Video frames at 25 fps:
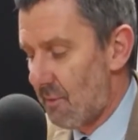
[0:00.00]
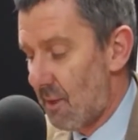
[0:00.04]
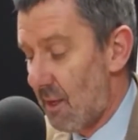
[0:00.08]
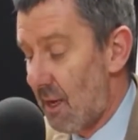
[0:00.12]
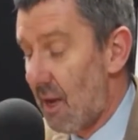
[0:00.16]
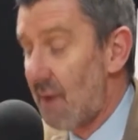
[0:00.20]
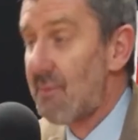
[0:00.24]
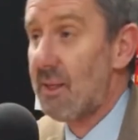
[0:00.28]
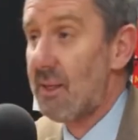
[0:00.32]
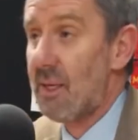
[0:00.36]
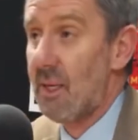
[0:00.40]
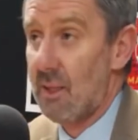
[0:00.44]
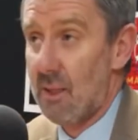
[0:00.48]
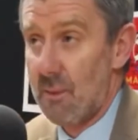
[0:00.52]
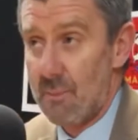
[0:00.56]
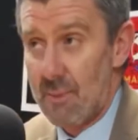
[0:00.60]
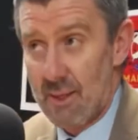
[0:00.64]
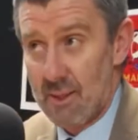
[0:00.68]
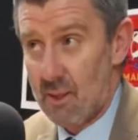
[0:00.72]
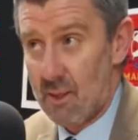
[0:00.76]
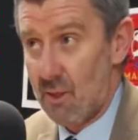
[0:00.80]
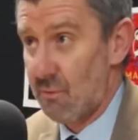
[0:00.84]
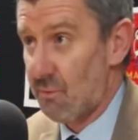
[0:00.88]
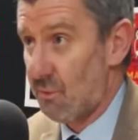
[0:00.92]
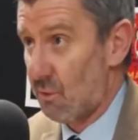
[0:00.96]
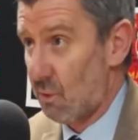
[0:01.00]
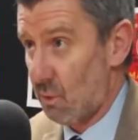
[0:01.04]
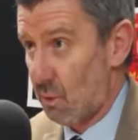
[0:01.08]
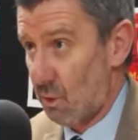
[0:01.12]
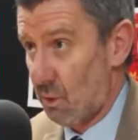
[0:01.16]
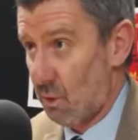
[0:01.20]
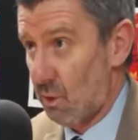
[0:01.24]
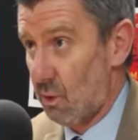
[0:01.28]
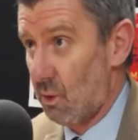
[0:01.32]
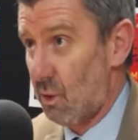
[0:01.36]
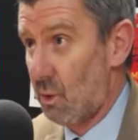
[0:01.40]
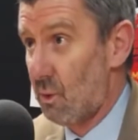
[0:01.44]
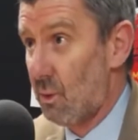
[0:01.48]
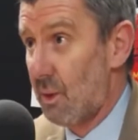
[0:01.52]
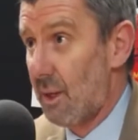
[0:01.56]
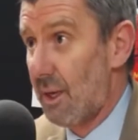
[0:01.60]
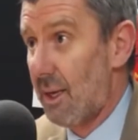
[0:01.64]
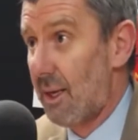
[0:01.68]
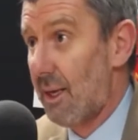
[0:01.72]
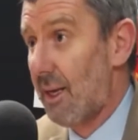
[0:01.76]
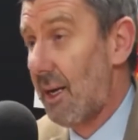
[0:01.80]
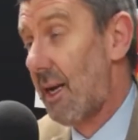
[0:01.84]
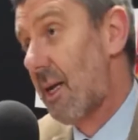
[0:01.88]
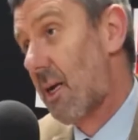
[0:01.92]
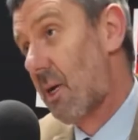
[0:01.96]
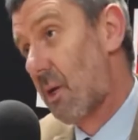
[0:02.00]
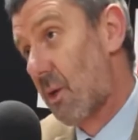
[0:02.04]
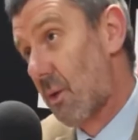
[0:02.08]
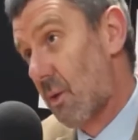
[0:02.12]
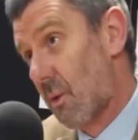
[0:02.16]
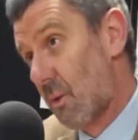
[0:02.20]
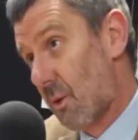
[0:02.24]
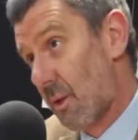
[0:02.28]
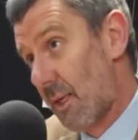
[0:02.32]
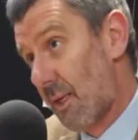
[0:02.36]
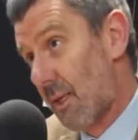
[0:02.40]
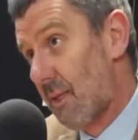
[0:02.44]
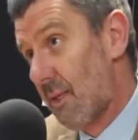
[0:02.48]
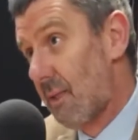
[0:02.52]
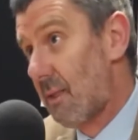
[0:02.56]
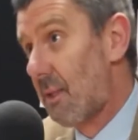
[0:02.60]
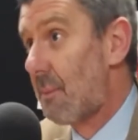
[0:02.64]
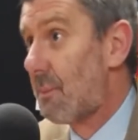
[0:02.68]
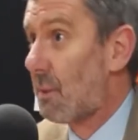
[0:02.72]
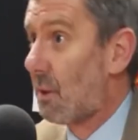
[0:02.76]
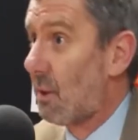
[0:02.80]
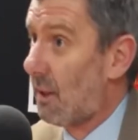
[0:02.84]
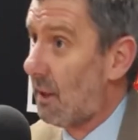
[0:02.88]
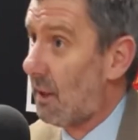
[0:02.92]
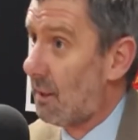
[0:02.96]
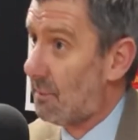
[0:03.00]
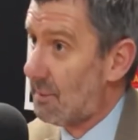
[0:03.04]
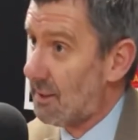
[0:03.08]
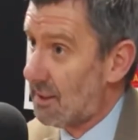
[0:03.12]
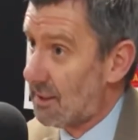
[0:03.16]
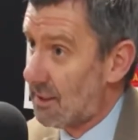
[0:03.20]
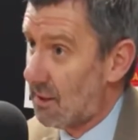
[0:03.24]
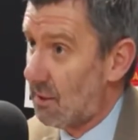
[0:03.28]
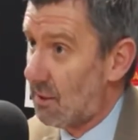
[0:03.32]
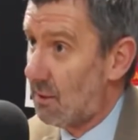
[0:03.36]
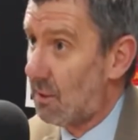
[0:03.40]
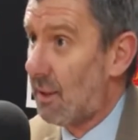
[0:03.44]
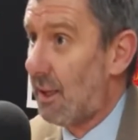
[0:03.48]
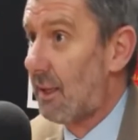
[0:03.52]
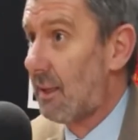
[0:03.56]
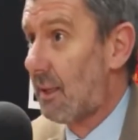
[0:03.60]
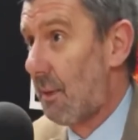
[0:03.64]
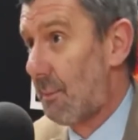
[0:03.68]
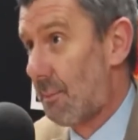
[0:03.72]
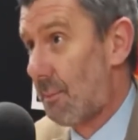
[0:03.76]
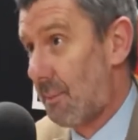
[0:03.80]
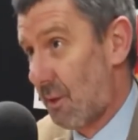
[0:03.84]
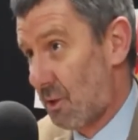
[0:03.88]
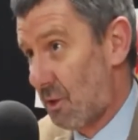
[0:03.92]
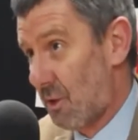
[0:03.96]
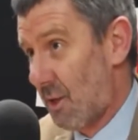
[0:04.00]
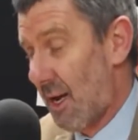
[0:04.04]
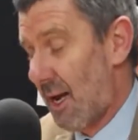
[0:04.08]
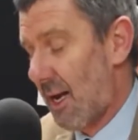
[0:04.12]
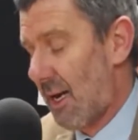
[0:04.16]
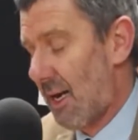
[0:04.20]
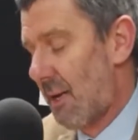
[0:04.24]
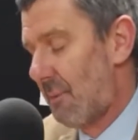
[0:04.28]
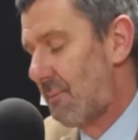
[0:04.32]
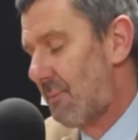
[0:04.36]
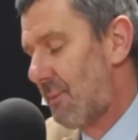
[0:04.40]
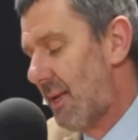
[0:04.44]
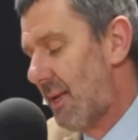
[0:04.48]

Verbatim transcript: evidentemente il frutto di un errore di programmazione del personale.